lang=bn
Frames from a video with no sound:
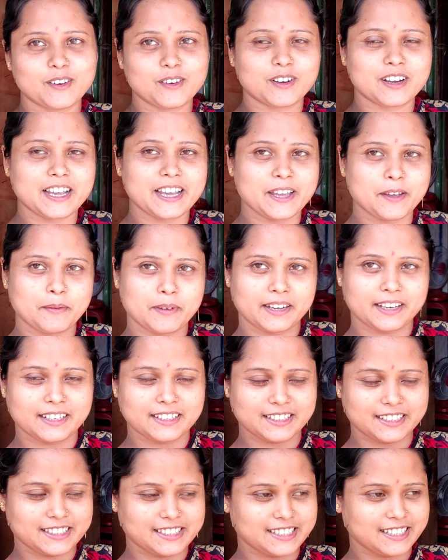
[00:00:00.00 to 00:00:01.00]
ও খেয়ে
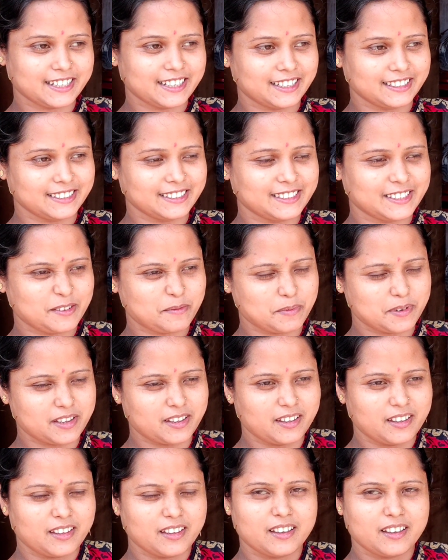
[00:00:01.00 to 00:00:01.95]
বেরিয়ে যাচ্ছে কাজের চাপে